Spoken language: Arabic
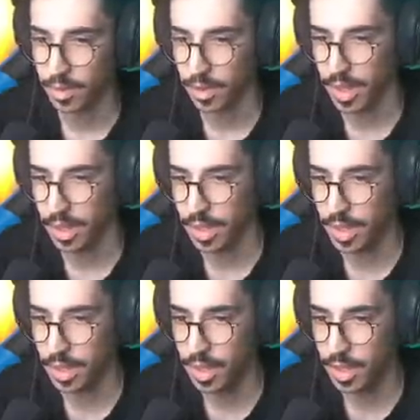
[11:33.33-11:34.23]
عيني
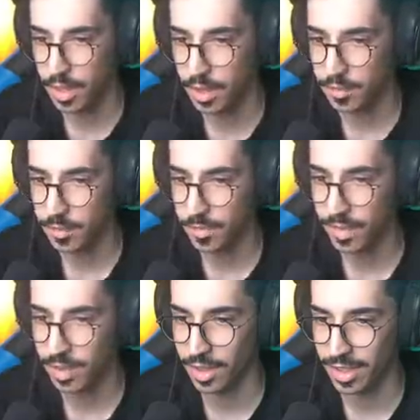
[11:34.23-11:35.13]
عيني عيني
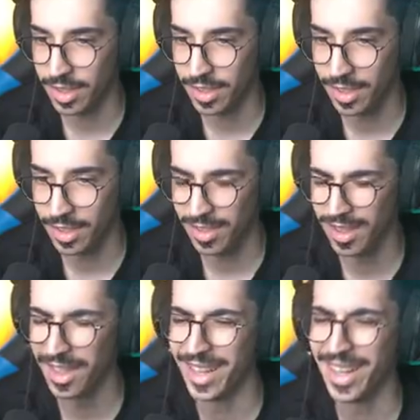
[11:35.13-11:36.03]
قولك
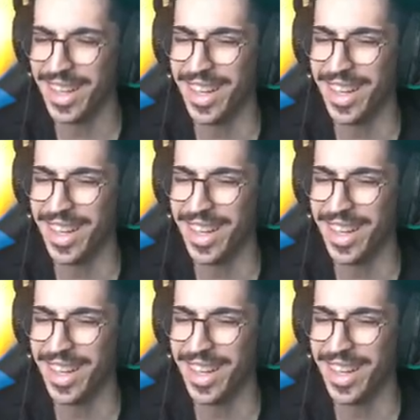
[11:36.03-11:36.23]
يا